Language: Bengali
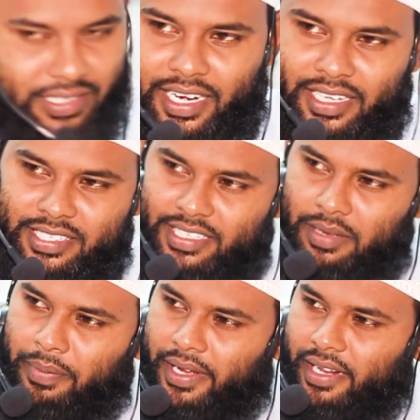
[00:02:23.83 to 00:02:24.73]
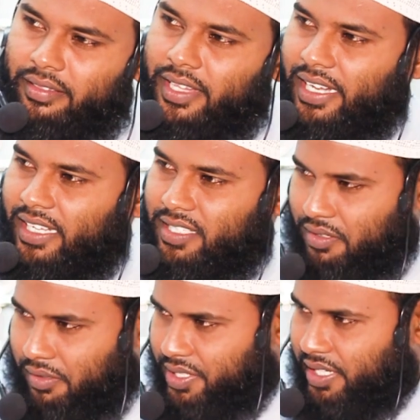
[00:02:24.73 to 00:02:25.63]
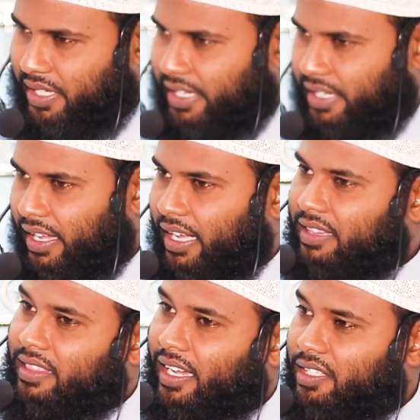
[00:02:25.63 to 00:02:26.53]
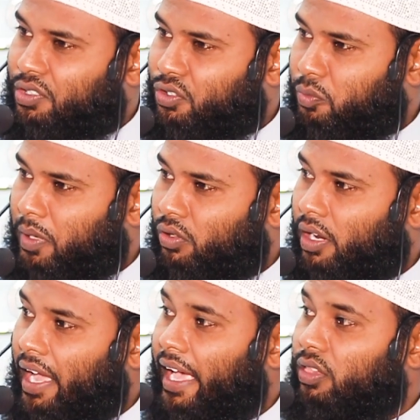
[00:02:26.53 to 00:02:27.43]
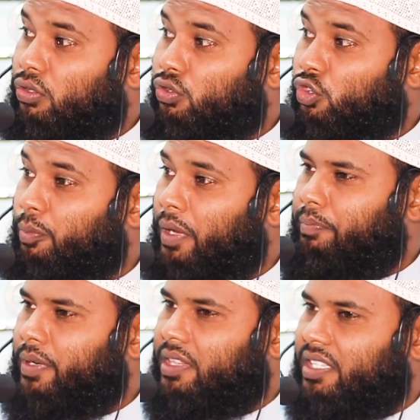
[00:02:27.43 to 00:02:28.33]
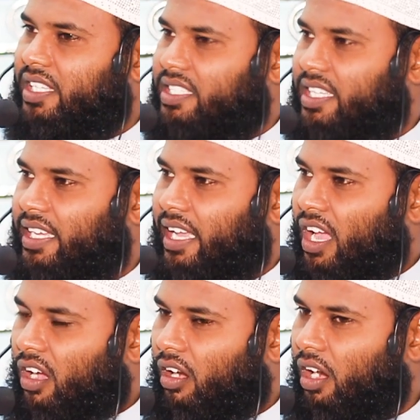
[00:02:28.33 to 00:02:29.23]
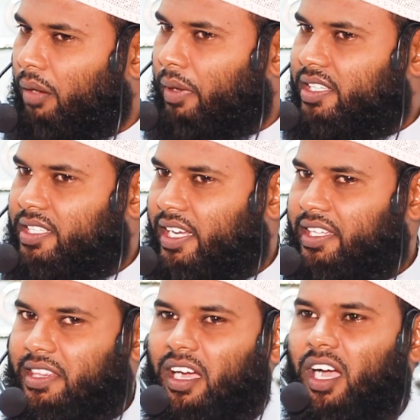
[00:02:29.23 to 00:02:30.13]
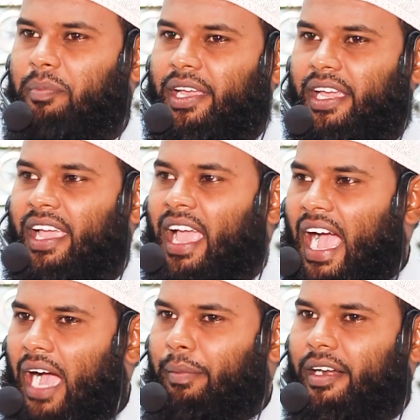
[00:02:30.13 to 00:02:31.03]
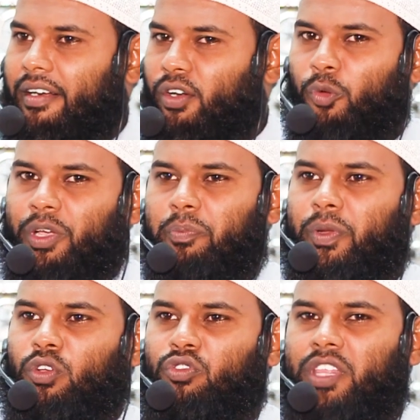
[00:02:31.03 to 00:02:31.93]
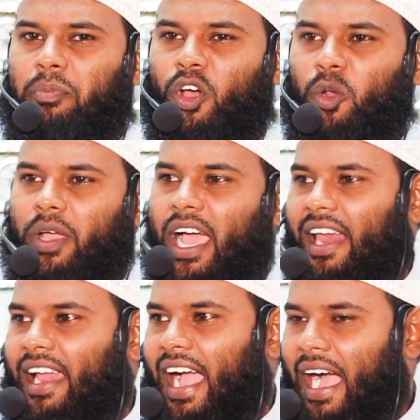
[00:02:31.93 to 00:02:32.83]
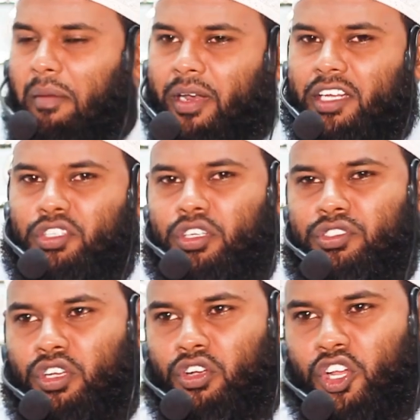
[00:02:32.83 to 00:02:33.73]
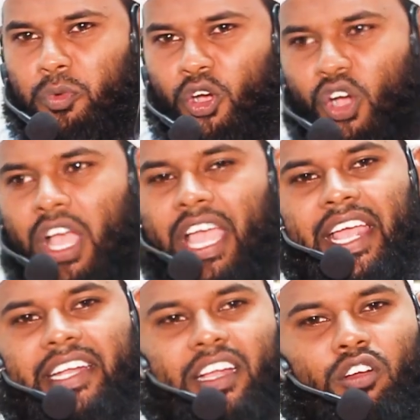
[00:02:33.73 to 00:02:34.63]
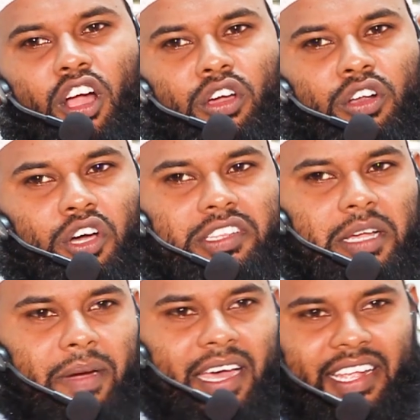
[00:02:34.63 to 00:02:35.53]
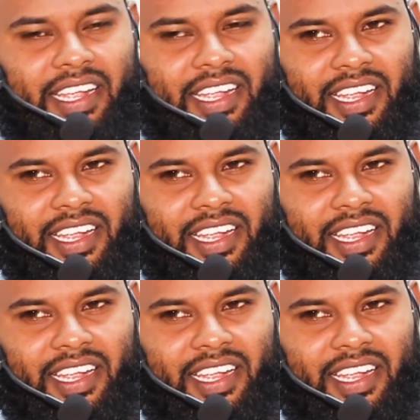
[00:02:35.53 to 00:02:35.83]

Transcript: তারা আজকে ব্রেন কাজ করছে তারা শুধুমাত্র এতটুকু বিবৃতি দিয়েছে ক্ষমা চাইতে হবে আমার নবীর বিরুদ্ধে বলবে আর আমরা সহ্য করব এটা কখনো হতে পারে